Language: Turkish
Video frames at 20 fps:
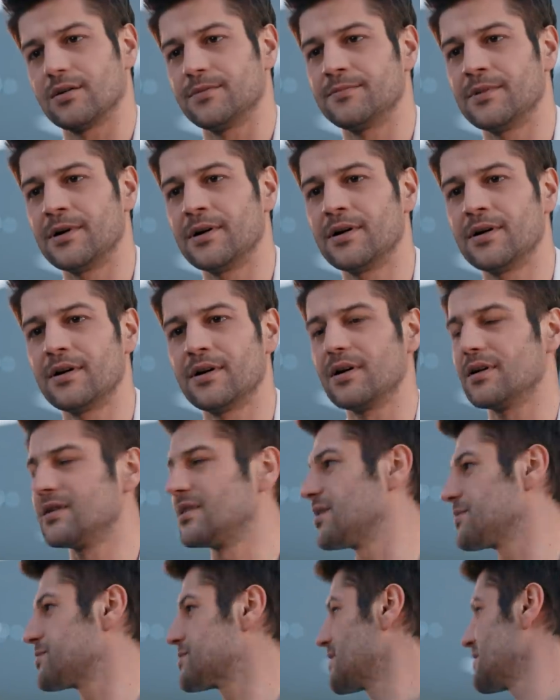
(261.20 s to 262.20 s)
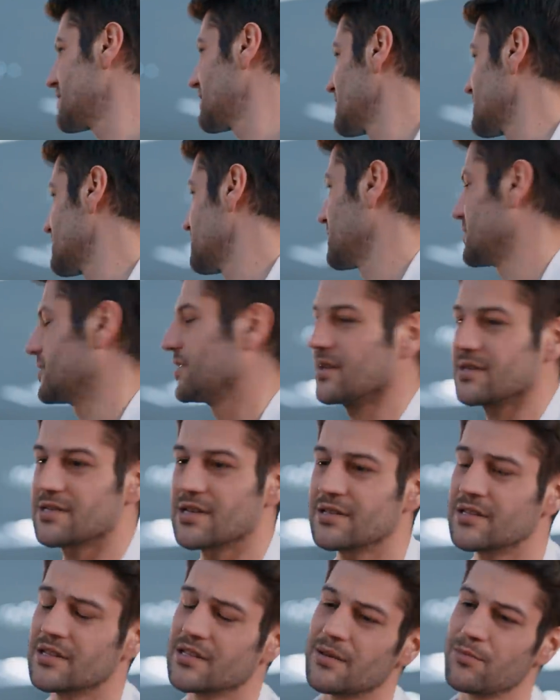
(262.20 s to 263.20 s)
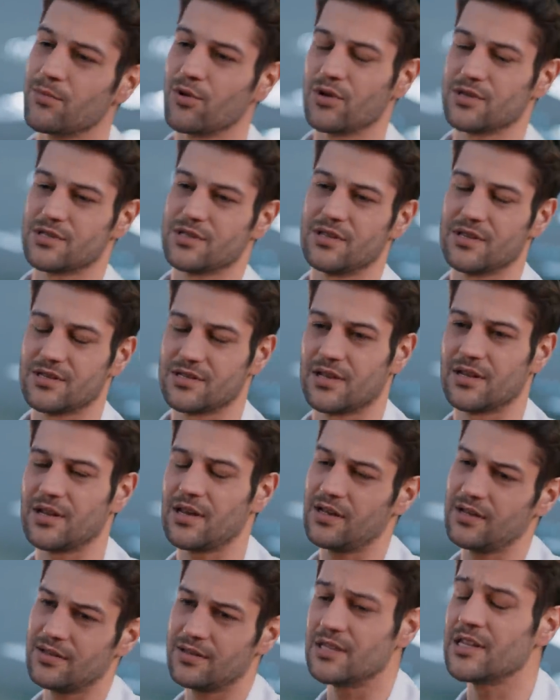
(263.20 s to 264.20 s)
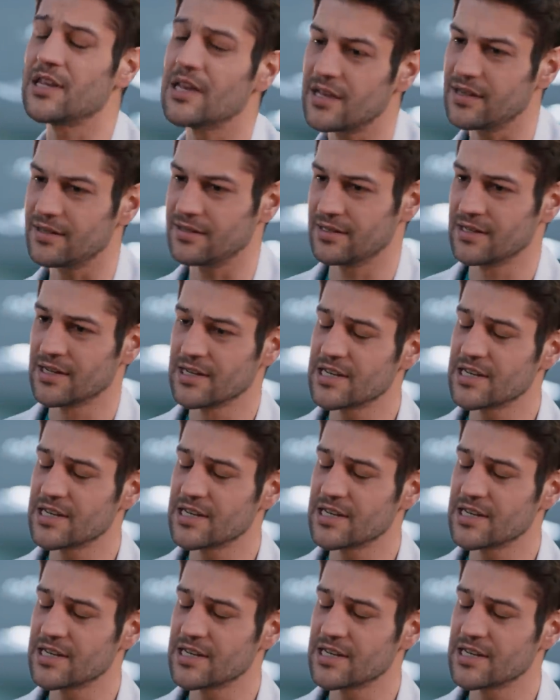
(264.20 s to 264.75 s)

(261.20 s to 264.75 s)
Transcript: Ya Ablam sen yardım et ya. Sen neden böylesin Nisan ha? Niye?